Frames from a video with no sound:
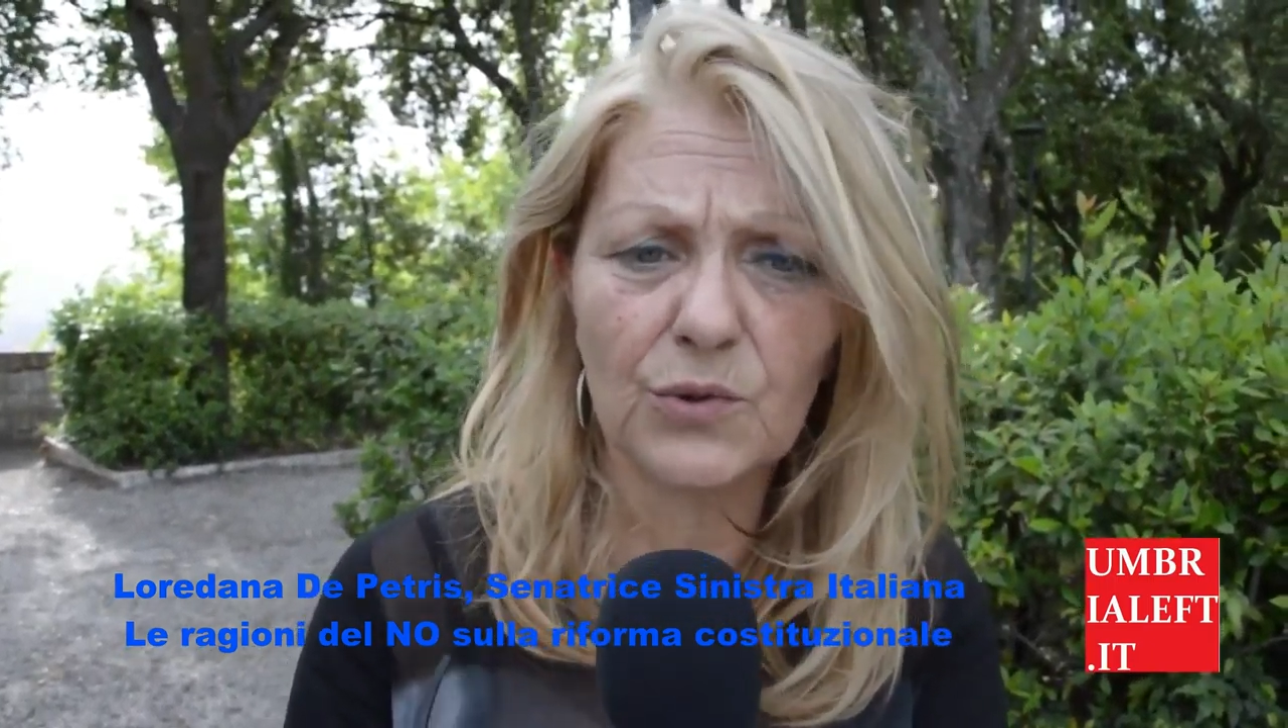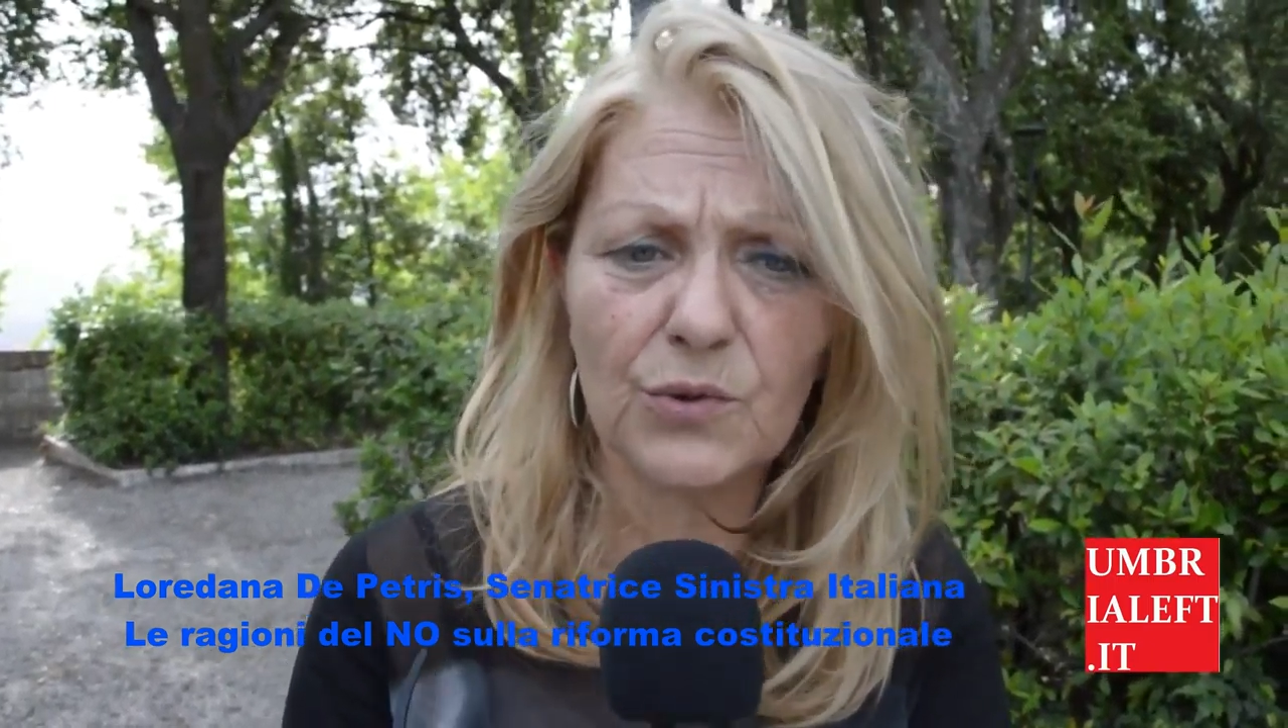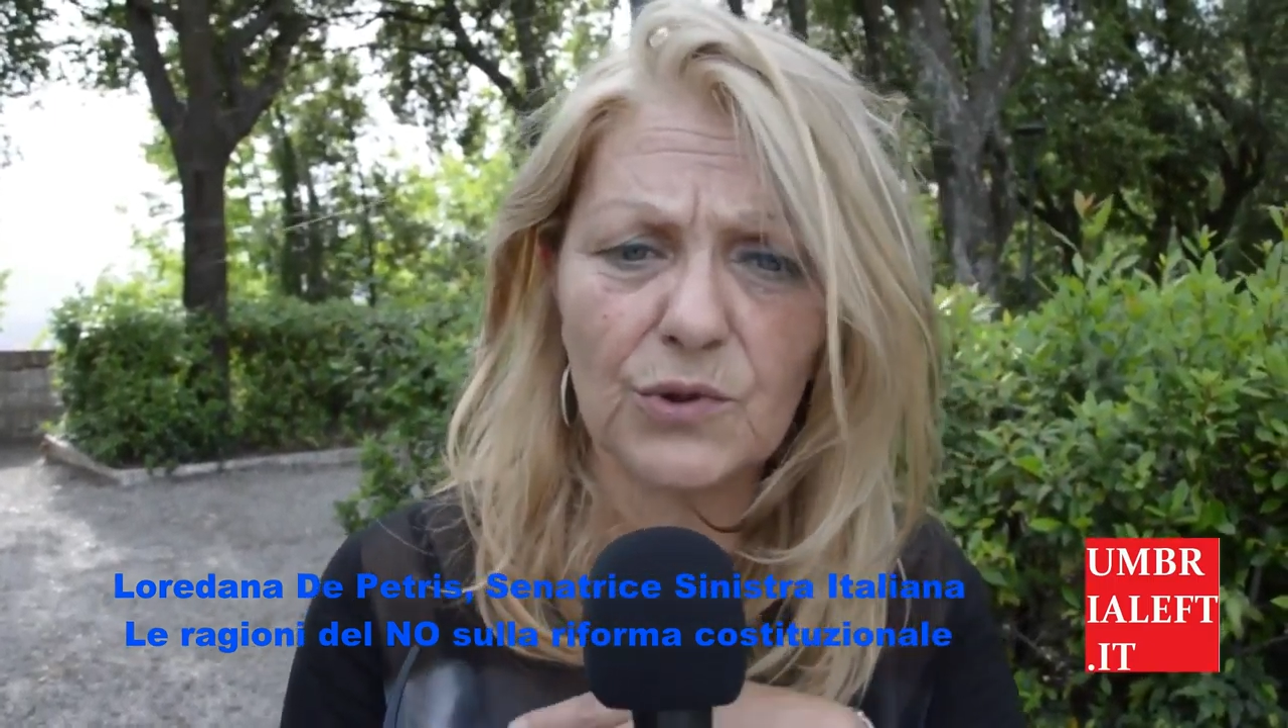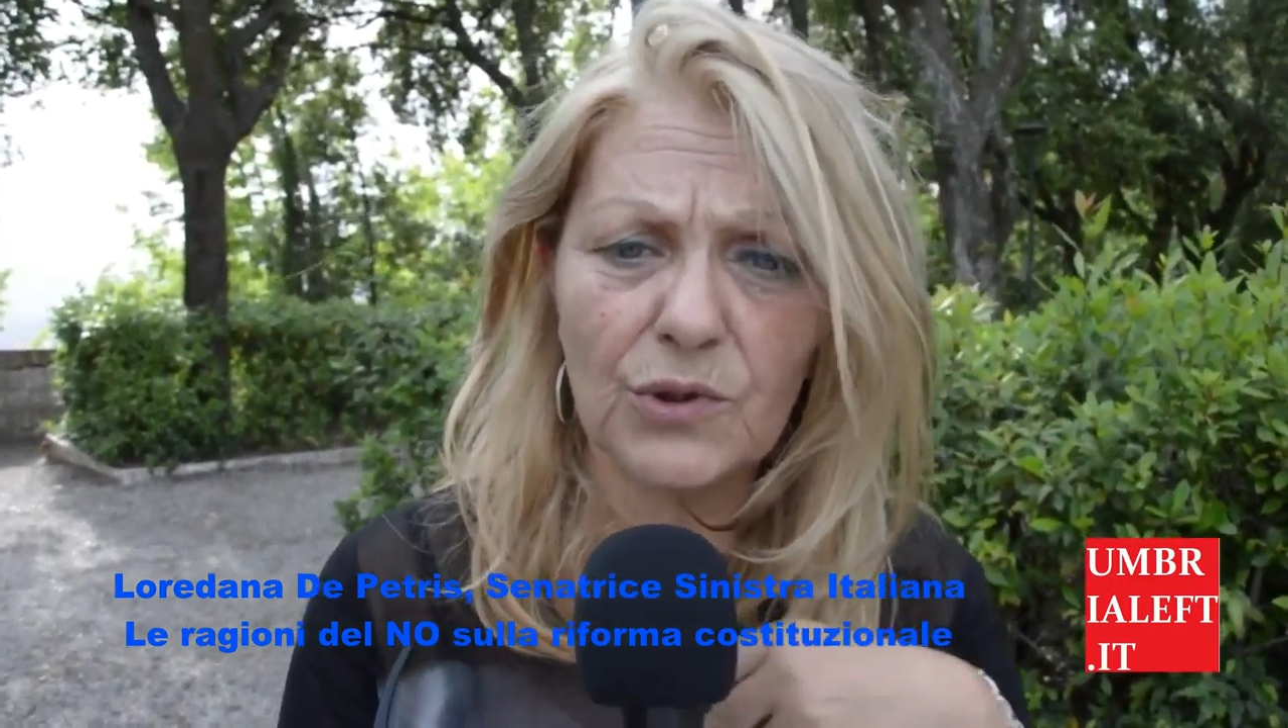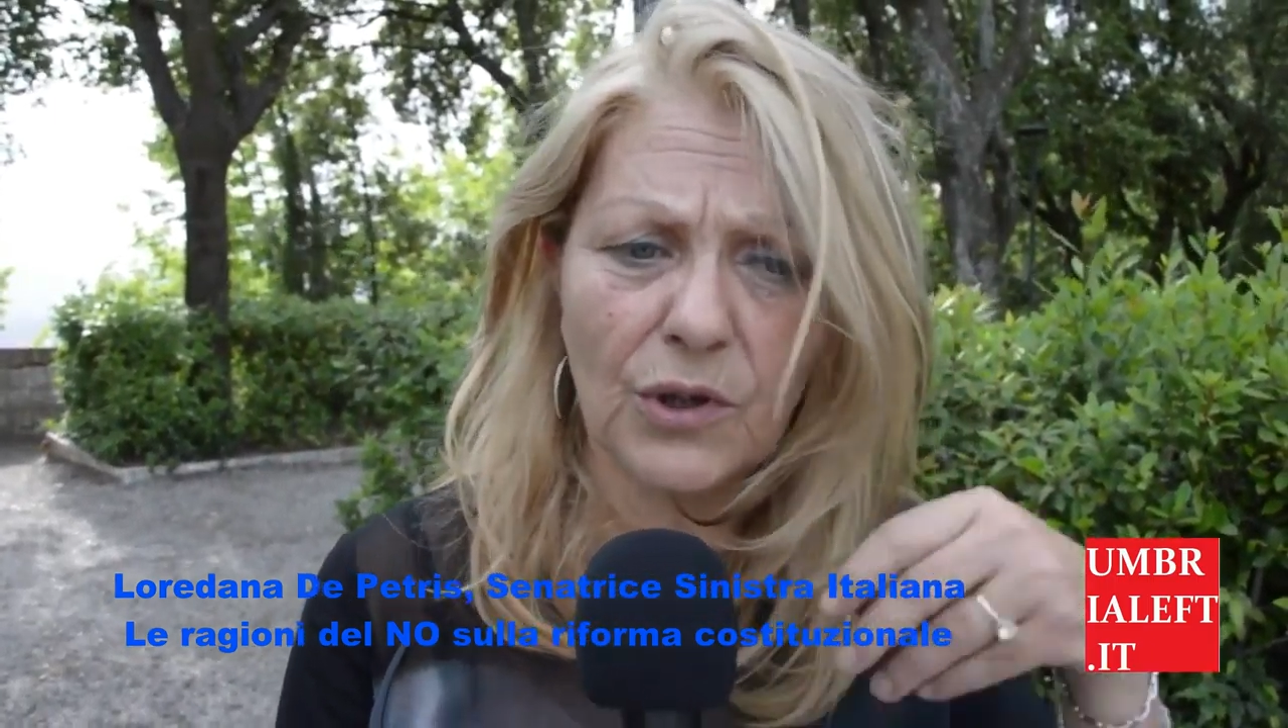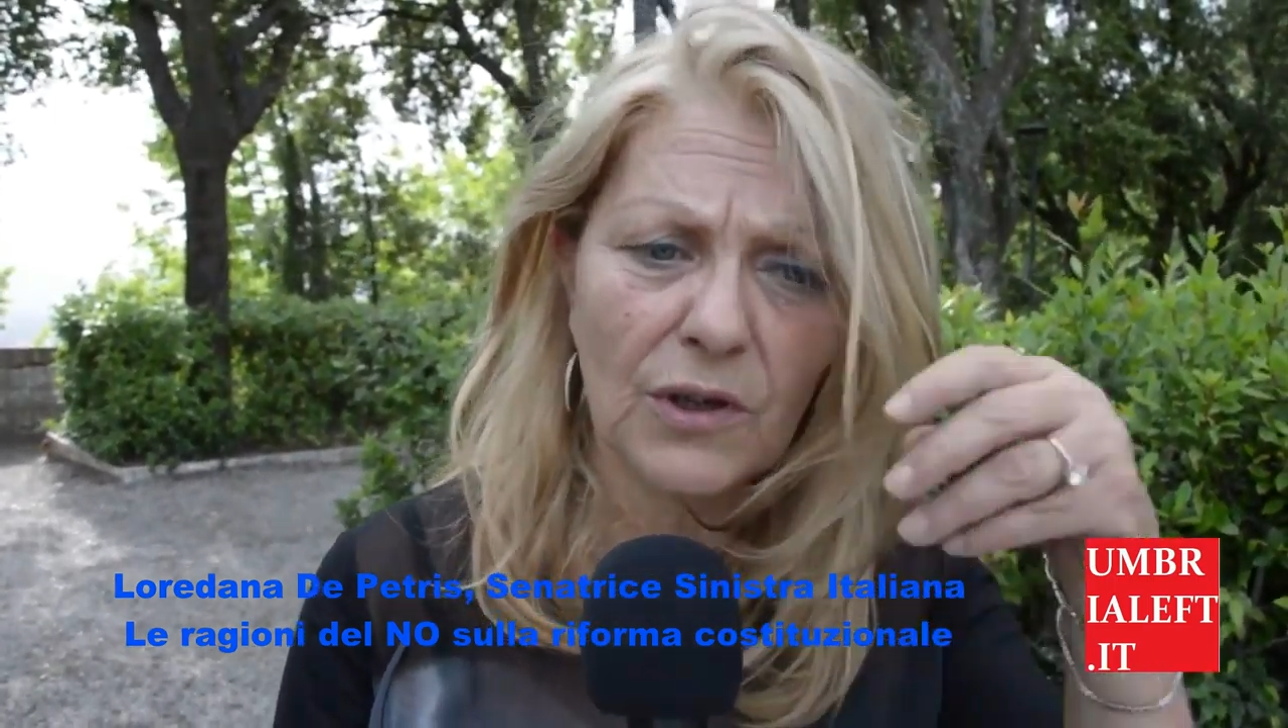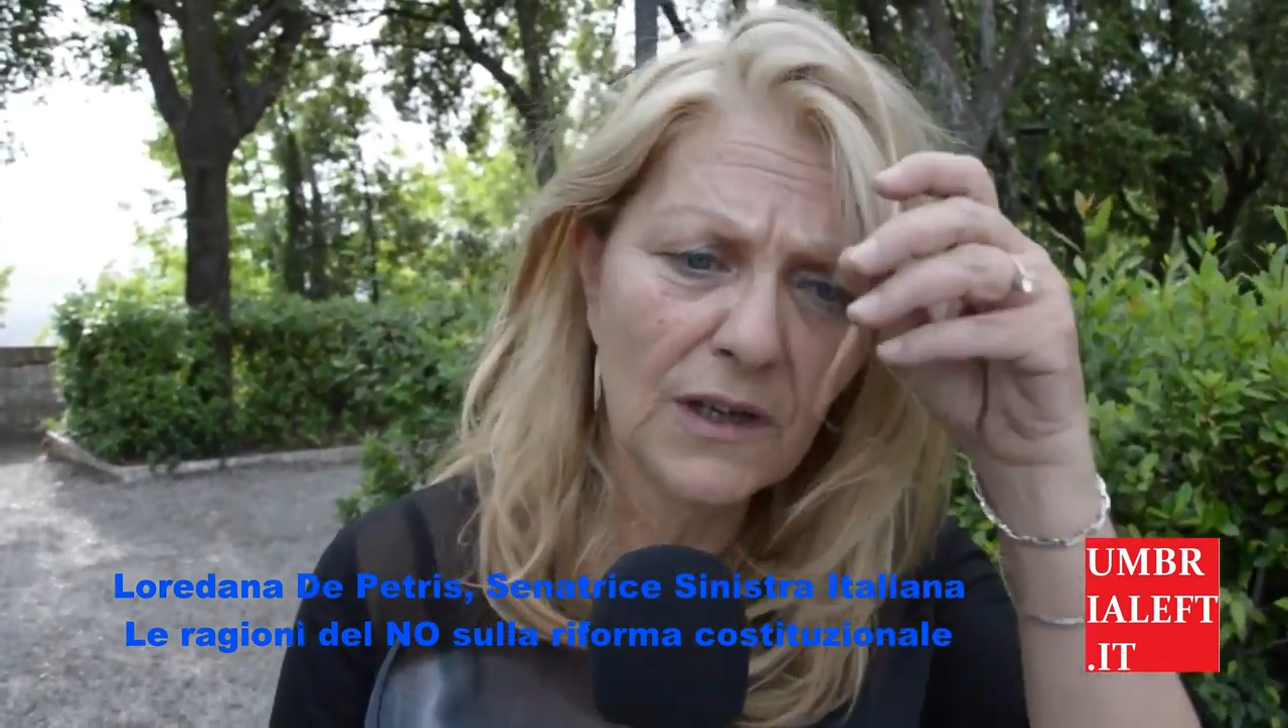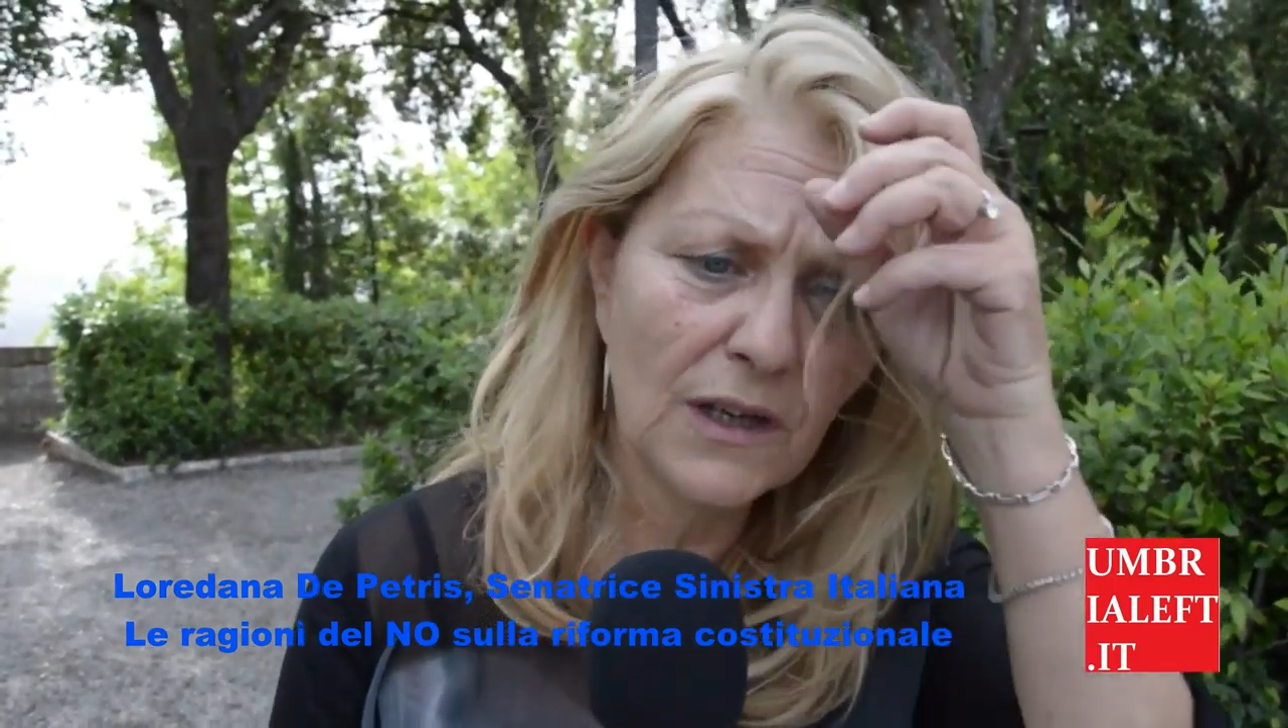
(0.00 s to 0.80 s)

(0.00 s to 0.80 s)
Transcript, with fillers: tutto